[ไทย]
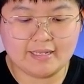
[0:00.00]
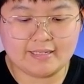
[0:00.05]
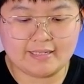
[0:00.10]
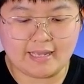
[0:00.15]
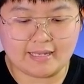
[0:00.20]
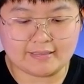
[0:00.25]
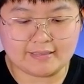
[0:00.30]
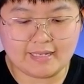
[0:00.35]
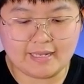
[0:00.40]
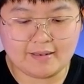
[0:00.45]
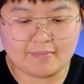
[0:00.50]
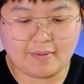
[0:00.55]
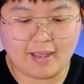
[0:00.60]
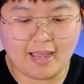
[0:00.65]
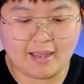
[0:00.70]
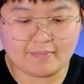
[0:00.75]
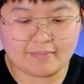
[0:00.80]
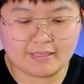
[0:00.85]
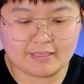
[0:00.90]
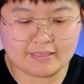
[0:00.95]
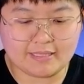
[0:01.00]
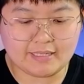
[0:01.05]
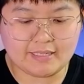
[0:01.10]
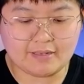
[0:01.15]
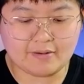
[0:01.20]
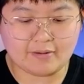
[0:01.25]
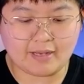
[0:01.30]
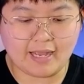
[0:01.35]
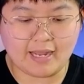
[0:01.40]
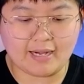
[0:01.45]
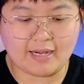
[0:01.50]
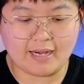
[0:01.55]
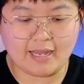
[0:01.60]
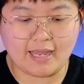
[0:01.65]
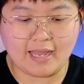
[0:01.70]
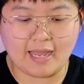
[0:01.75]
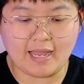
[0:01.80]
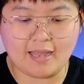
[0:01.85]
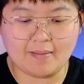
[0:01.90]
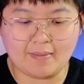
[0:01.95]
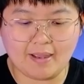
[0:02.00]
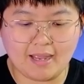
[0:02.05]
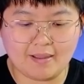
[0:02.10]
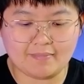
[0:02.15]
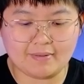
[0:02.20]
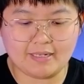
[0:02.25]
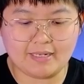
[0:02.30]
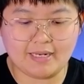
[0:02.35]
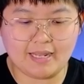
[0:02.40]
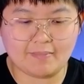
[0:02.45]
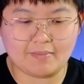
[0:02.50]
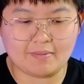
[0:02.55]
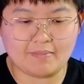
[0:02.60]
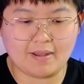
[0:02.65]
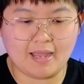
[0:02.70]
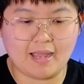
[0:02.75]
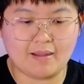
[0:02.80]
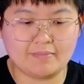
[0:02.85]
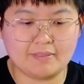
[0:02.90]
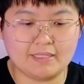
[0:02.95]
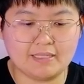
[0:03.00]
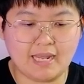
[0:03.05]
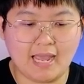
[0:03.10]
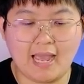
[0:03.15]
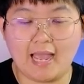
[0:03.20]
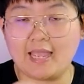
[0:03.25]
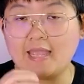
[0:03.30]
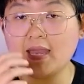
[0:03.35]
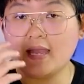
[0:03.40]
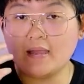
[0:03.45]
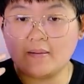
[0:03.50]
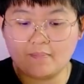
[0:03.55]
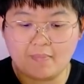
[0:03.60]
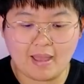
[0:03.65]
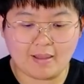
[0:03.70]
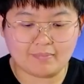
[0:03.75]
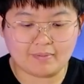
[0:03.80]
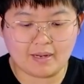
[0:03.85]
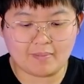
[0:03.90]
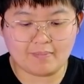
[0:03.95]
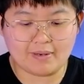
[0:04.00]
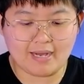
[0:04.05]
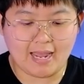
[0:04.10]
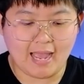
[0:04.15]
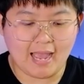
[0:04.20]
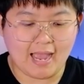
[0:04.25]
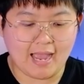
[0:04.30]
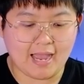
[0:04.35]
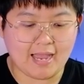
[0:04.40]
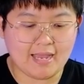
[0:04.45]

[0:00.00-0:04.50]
อย่างเช่นภาพนี้เช่นเดียวกันนะคะภาพนี้เนี่ยเป็นภาพที่ถ่ายแบบธรรมดา